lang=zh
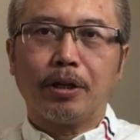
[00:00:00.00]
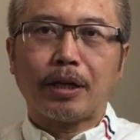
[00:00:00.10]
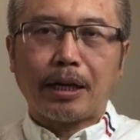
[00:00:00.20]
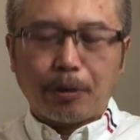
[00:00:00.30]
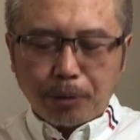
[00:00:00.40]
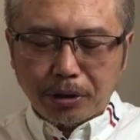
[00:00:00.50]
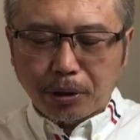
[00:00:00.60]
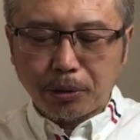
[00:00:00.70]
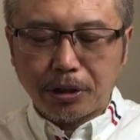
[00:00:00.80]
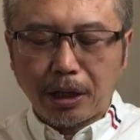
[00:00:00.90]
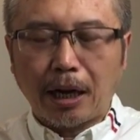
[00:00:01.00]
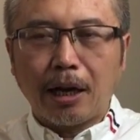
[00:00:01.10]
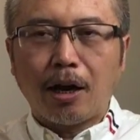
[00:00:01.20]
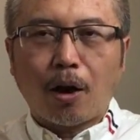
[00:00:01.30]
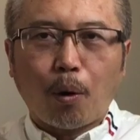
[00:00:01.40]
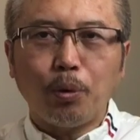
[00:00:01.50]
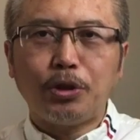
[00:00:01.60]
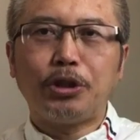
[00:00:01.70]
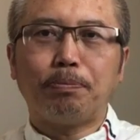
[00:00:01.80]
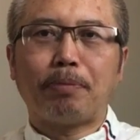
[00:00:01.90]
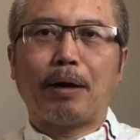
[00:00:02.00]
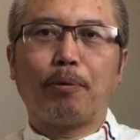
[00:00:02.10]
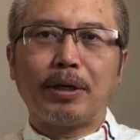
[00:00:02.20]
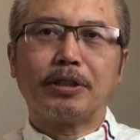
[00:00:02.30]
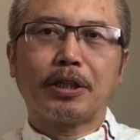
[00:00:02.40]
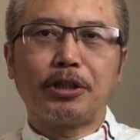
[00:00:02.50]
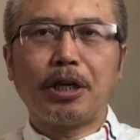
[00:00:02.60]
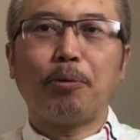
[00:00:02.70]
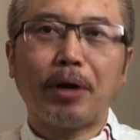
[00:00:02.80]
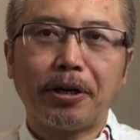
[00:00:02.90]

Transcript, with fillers: 那也会造成呢好几百万上千万